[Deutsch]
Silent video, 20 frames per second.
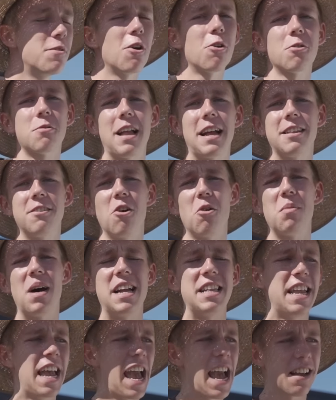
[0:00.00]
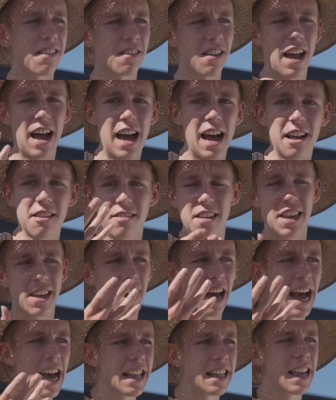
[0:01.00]
doch dann nochmal eine extra
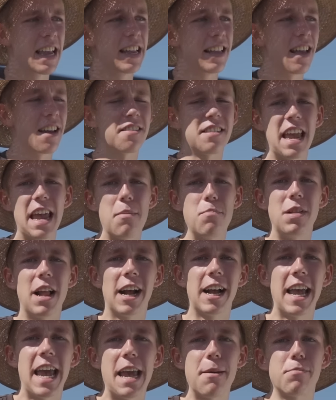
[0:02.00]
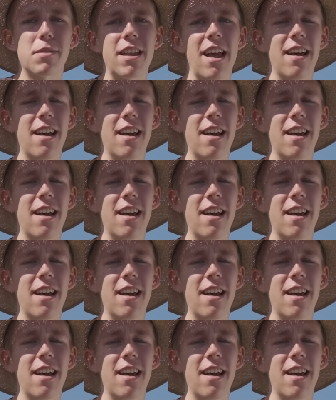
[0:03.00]
Sicherheit, dass die eben lang hebt.